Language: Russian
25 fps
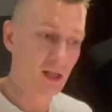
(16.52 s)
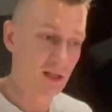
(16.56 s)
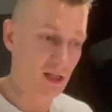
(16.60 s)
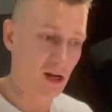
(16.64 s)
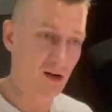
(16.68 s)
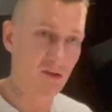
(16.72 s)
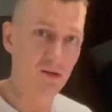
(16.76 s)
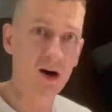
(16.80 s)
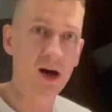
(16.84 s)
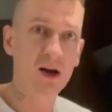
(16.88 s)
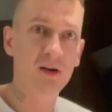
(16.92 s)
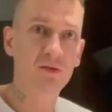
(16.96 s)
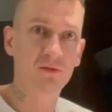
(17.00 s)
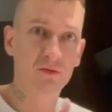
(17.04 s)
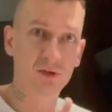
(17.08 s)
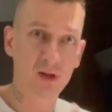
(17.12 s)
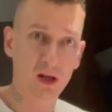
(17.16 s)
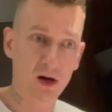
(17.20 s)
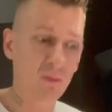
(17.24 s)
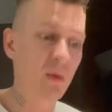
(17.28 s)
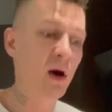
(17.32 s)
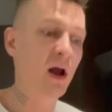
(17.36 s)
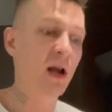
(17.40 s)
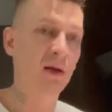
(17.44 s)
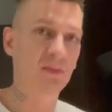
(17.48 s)
Товар в
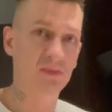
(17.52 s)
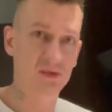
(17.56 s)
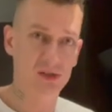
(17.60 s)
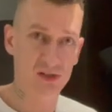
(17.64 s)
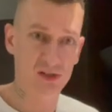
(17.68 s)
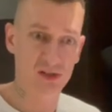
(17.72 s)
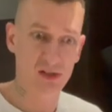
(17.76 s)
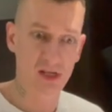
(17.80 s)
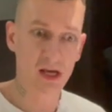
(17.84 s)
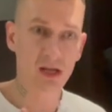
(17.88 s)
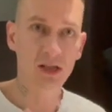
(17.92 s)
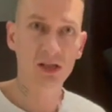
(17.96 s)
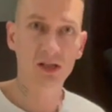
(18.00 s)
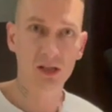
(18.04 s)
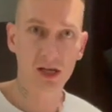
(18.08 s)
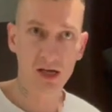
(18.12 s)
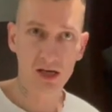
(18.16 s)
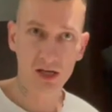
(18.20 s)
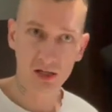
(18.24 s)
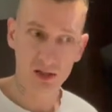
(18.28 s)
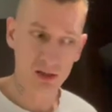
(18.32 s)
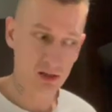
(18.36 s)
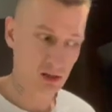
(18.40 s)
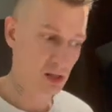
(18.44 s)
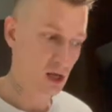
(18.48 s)
нормальном состоянии
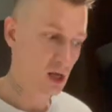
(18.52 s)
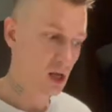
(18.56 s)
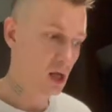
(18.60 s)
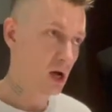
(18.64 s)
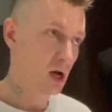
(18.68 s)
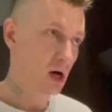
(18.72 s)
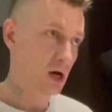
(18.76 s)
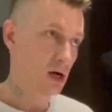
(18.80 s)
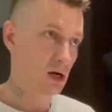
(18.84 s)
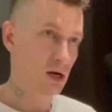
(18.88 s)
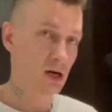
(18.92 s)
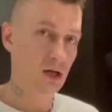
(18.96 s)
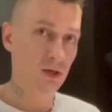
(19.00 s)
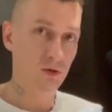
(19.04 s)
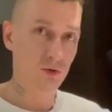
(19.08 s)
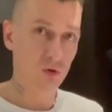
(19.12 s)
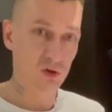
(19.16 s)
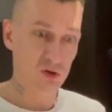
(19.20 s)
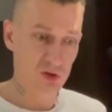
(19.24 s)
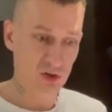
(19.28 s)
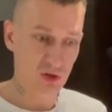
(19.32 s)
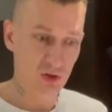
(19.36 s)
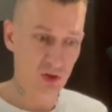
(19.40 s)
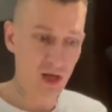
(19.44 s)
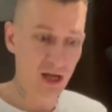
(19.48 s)
доехал э, до
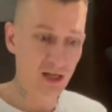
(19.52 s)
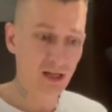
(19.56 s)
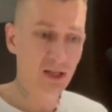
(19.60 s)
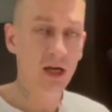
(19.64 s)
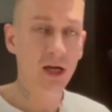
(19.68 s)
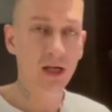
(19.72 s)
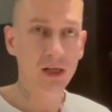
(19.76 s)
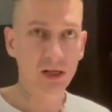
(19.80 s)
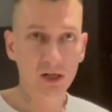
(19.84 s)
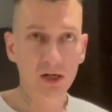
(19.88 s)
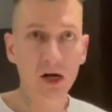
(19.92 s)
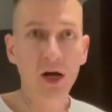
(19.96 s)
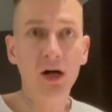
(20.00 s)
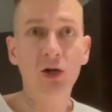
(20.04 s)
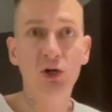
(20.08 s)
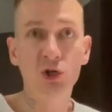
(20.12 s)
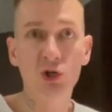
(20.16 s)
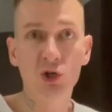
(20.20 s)
склада, а не как из